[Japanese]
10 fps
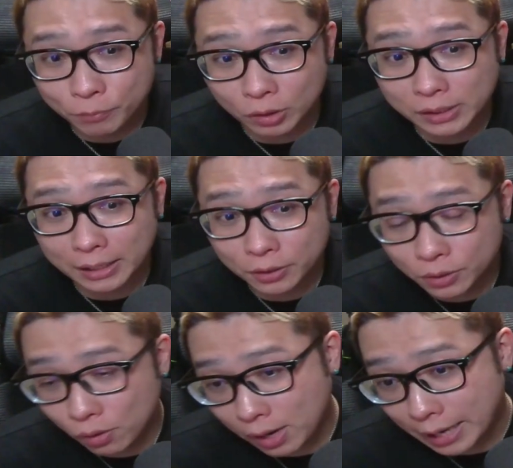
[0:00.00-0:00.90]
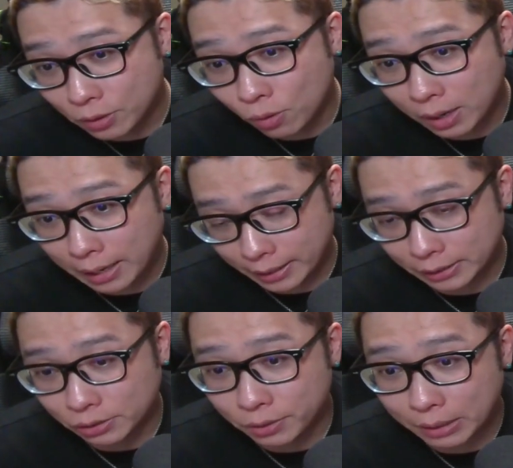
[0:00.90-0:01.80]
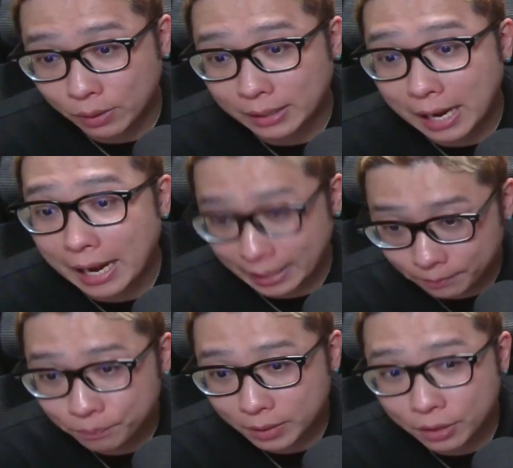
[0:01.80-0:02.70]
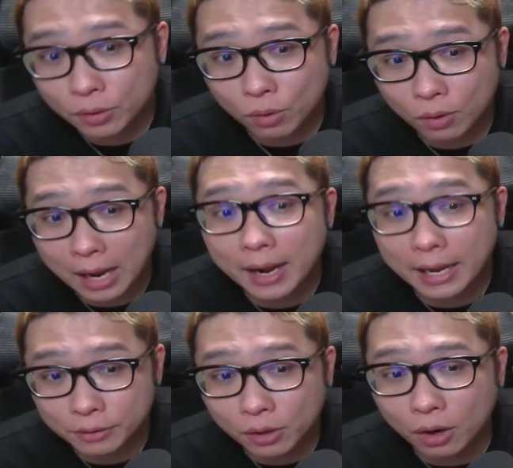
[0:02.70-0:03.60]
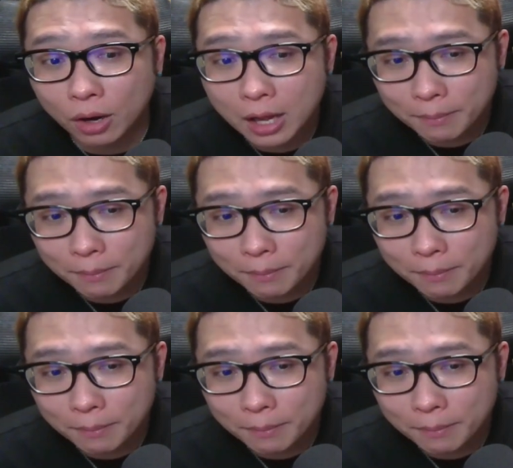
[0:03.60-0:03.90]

どっちかっていうと、買いの方がリスクリワードが高いっていうところを考えると、